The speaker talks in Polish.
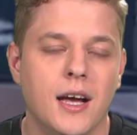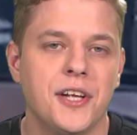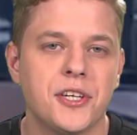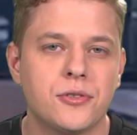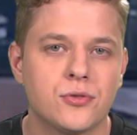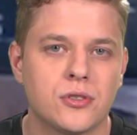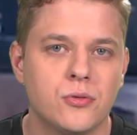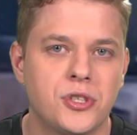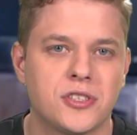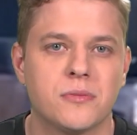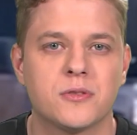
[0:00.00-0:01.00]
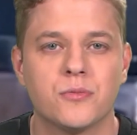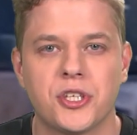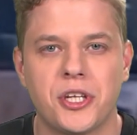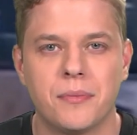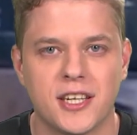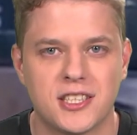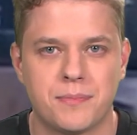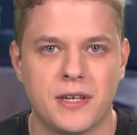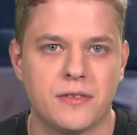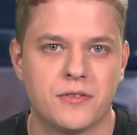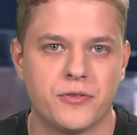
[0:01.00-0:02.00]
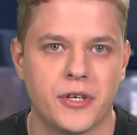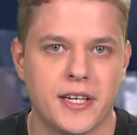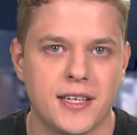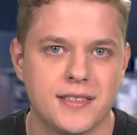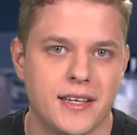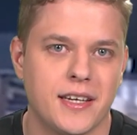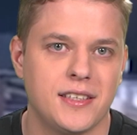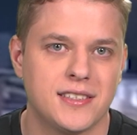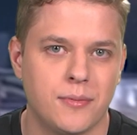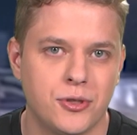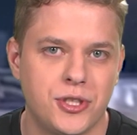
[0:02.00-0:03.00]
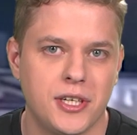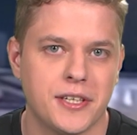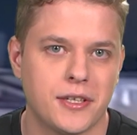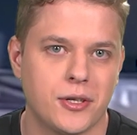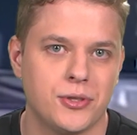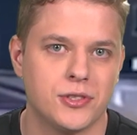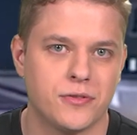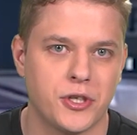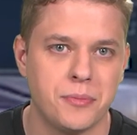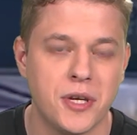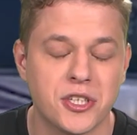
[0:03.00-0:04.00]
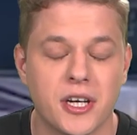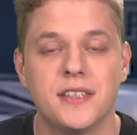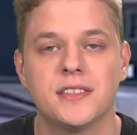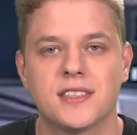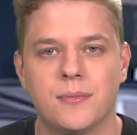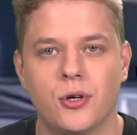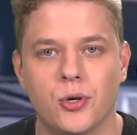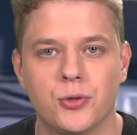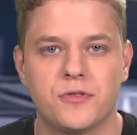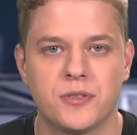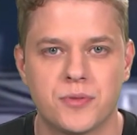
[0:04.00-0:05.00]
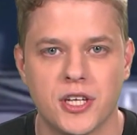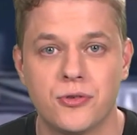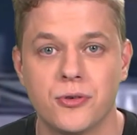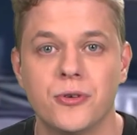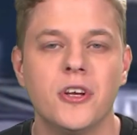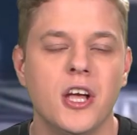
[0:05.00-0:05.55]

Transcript: A niektórzy ludzie są zmuszeni brać sprawy w swoje ręce i samodzielnie chronić swoich mieszkań, samochodów i sprzętu